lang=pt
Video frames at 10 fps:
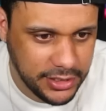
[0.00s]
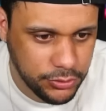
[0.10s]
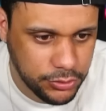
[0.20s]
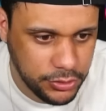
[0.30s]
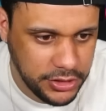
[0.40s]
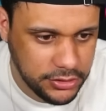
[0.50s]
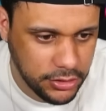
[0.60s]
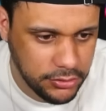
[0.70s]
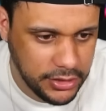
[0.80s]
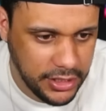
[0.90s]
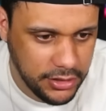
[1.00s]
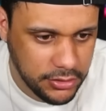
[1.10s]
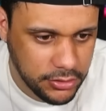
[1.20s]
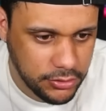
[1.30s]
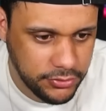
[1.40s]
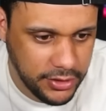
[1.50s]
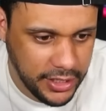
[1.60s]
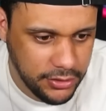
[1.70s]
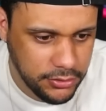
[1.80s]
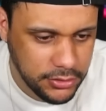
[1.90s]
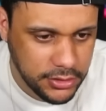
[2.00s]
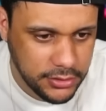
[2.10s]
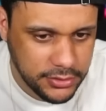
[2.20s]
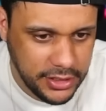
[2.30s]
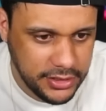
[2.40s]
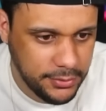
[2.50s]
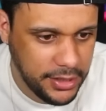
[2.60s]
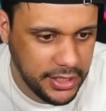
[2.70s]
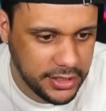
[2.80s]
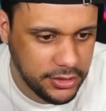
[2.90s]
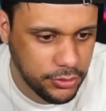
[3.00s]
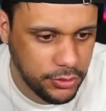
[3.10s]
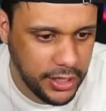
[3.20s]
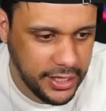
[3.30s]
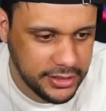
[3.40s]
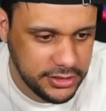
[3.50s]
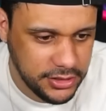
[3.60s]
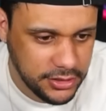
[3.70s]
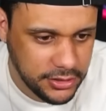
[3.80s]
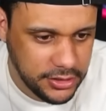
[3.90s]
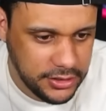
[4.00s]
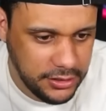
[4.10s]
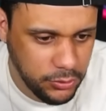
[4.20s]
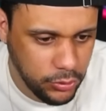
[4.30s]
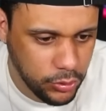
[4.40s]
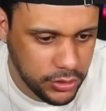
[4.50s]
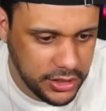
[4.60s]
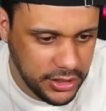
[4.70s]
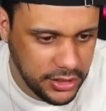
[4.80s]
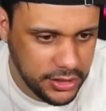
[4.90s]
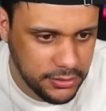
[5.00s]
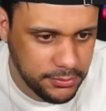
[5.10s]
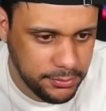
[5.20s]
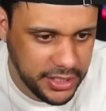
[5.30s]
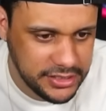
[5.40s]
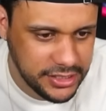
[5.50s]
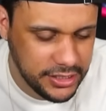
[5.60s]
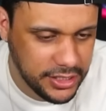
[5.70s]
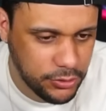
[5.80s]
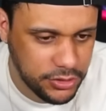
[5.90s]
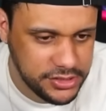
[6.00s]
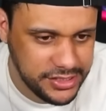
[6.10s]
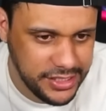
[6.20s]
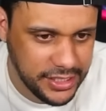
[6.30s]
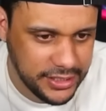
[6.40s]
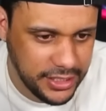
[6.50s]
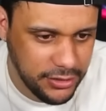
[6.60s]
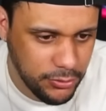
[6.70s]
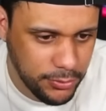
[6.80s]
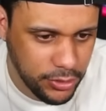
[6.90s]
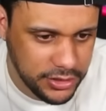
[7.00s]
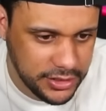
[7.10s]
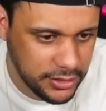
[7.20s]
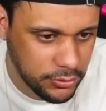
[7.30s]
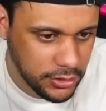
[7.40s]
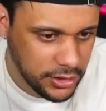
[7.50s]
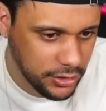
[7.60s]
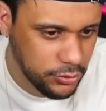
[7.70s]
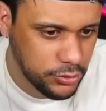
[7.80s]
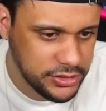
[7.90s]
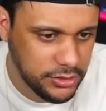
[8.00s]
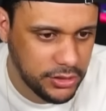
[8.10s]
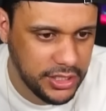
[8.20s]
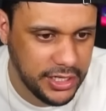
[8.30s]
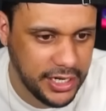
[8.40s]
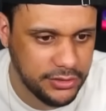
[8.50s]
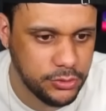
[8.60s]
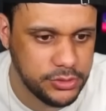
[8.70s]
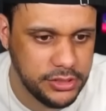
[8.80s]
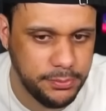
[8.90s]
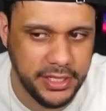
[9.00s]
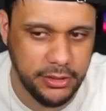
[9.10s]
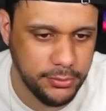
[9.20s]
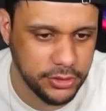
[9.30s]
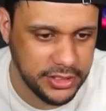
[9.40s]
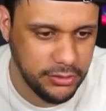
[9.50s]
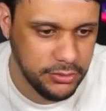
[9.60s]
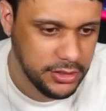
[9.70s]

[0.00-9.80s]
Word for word: aqui o Triton, né? O velho. Tem também aqui o Red. E tem um look, parece que é da cor ciana e um botão. Eu não consigo clicar, não consigo pegar o botão.